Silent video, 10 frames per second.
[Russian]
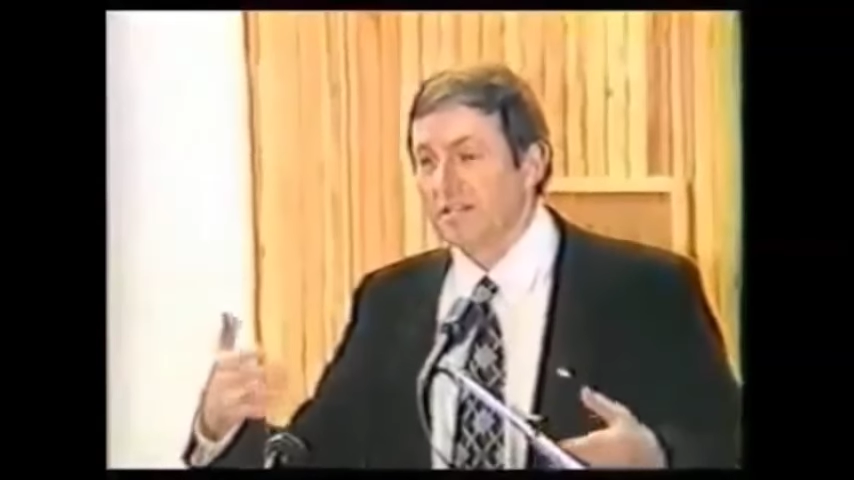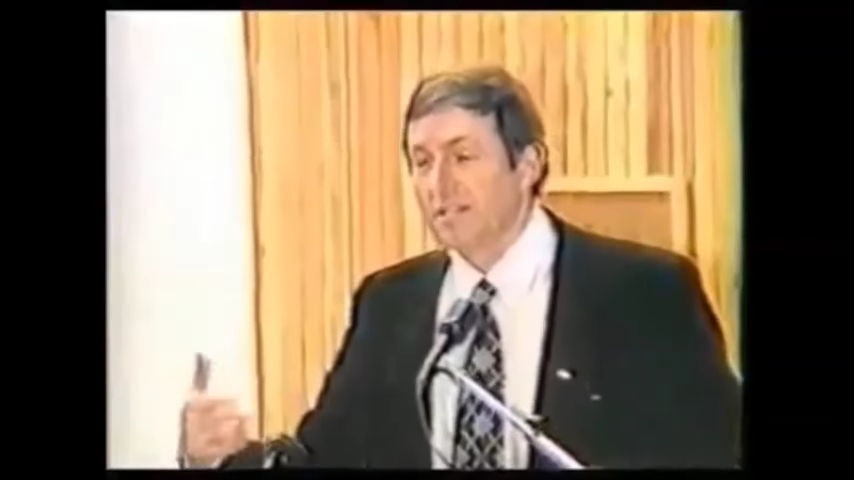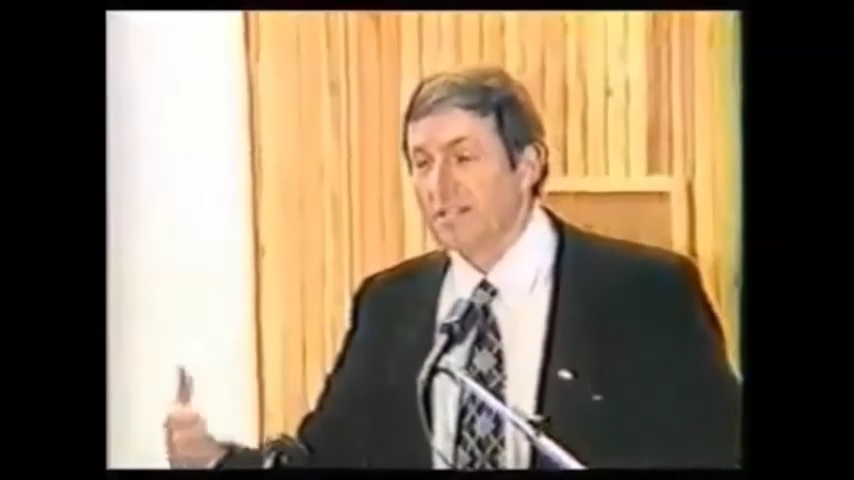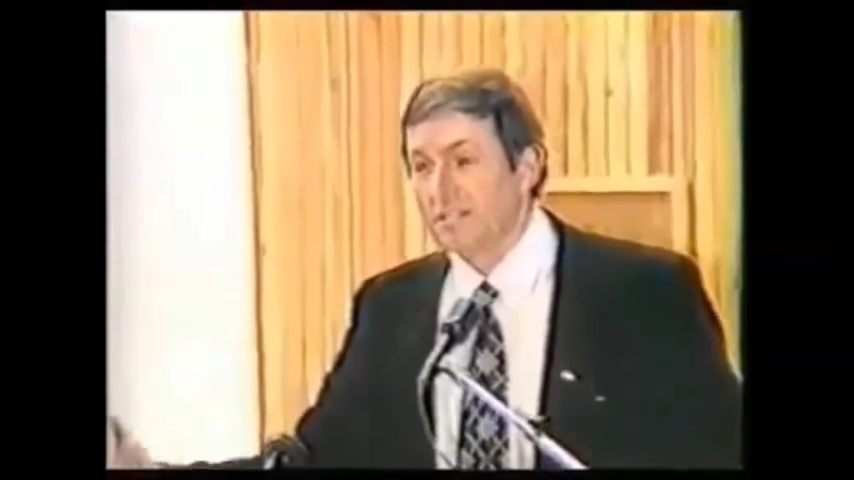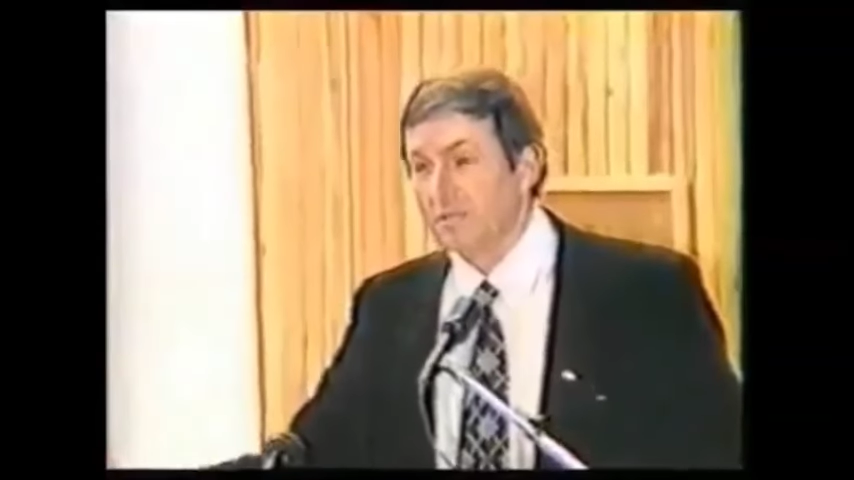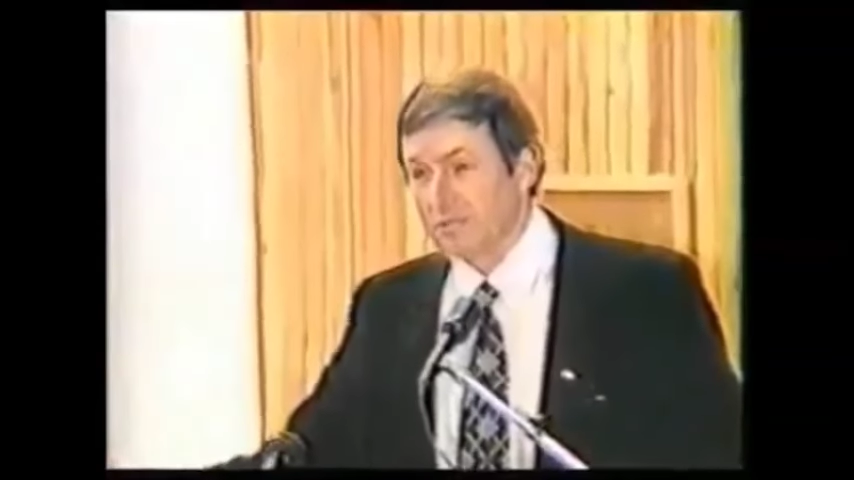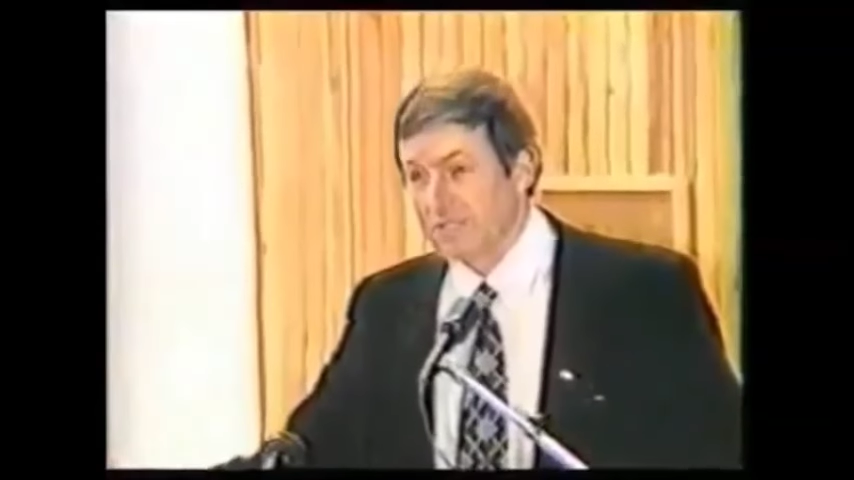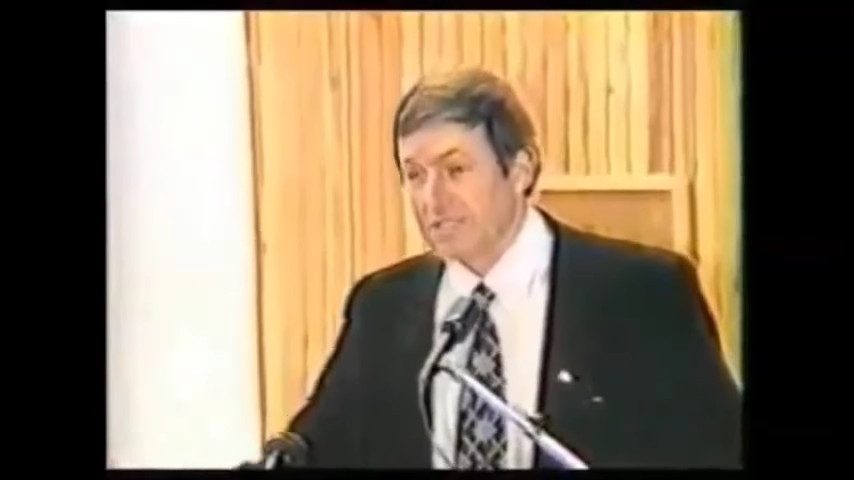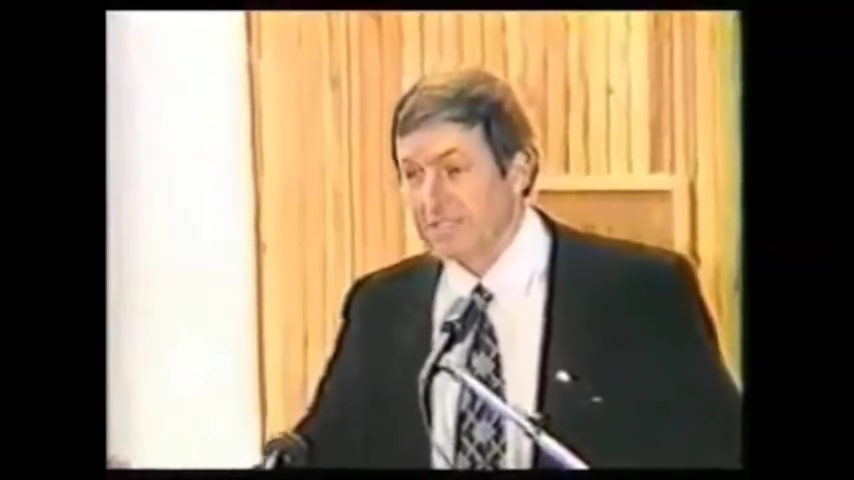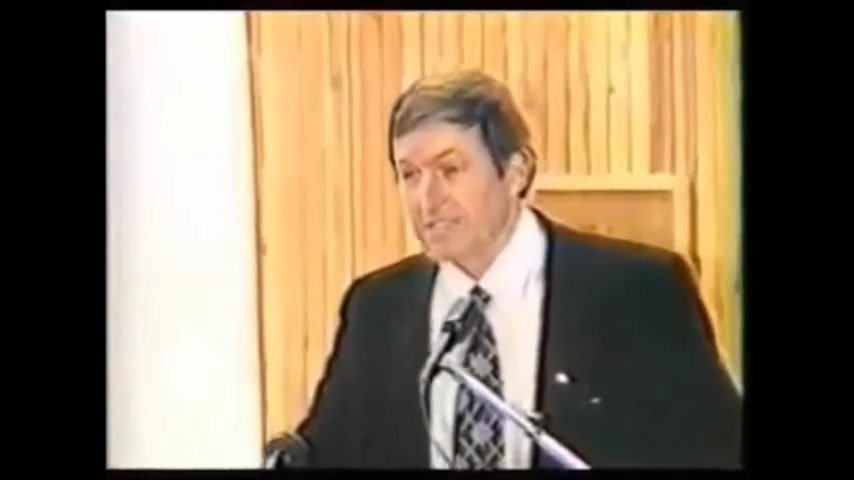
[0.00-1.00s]
И когда дети
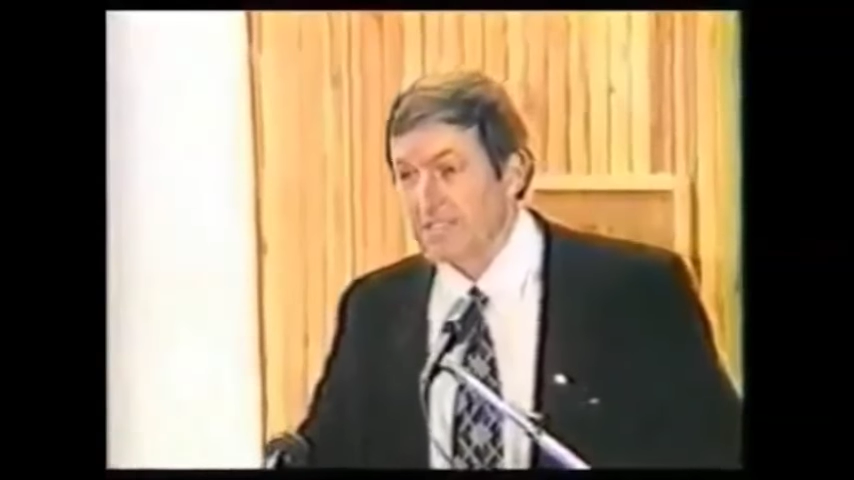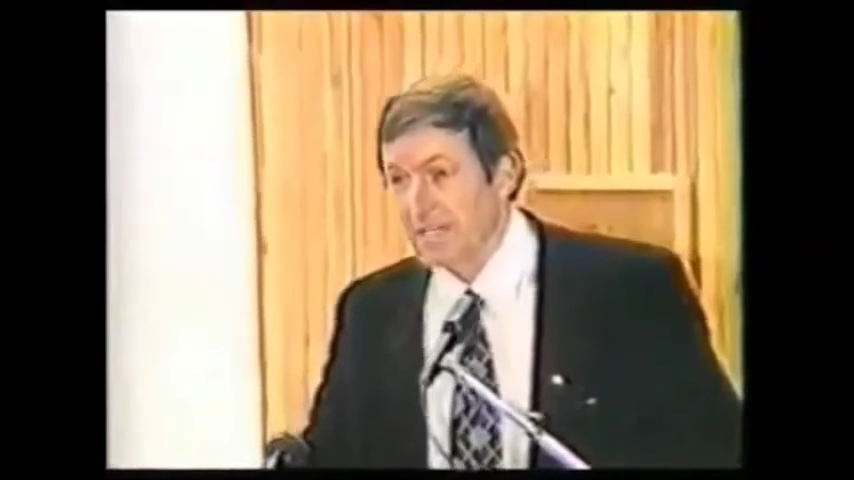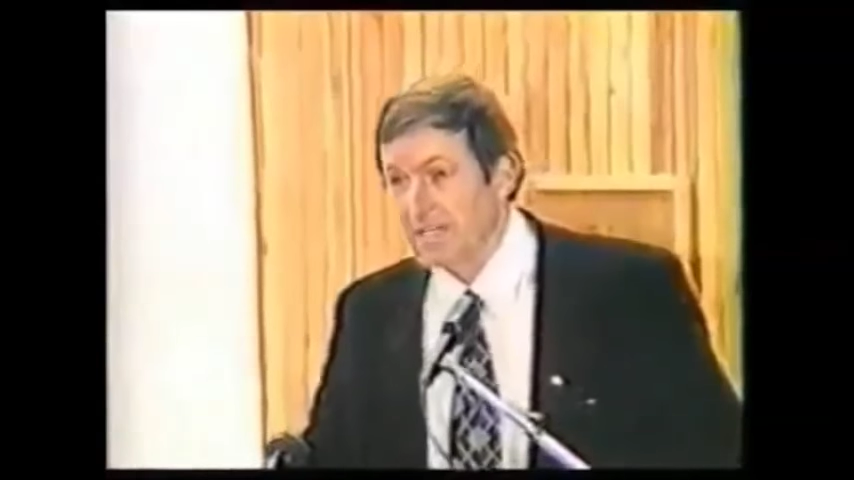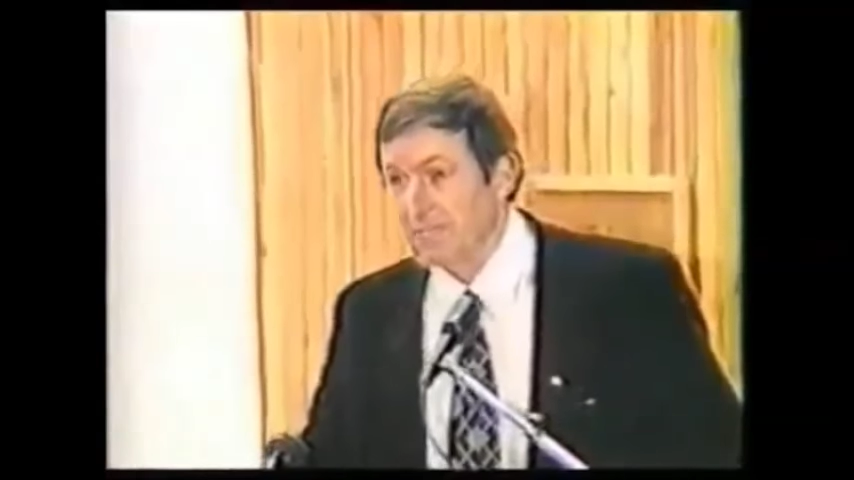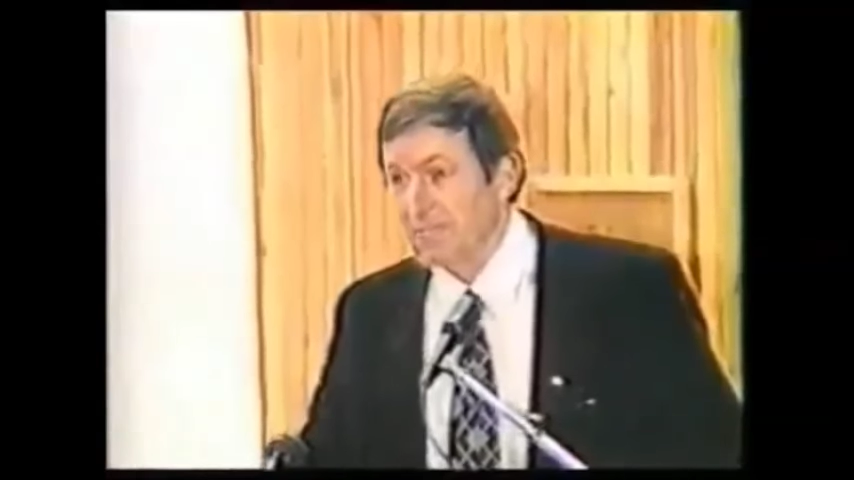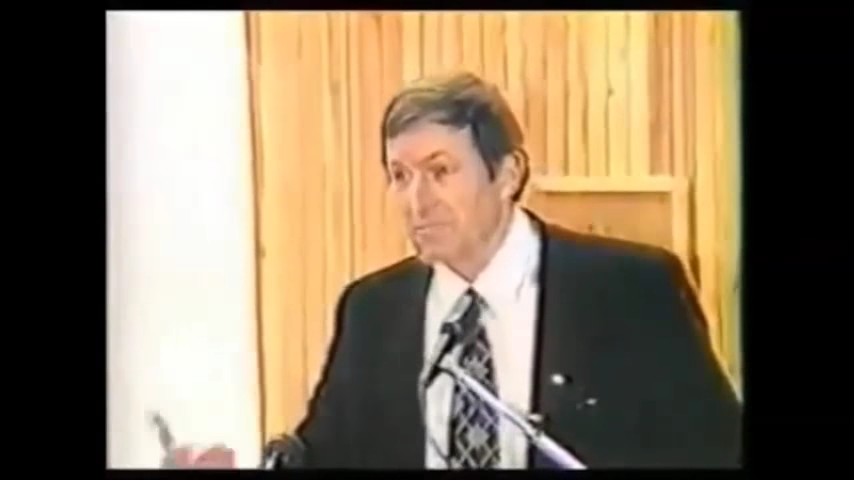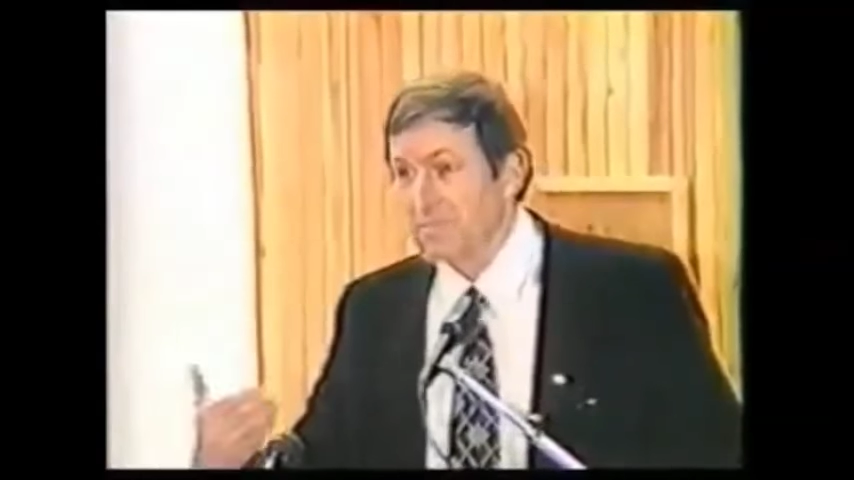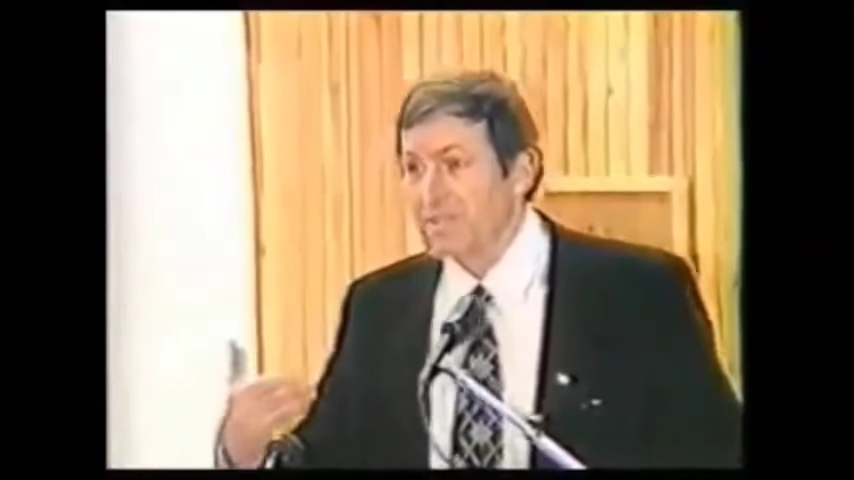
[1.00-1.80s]
вот это осознали,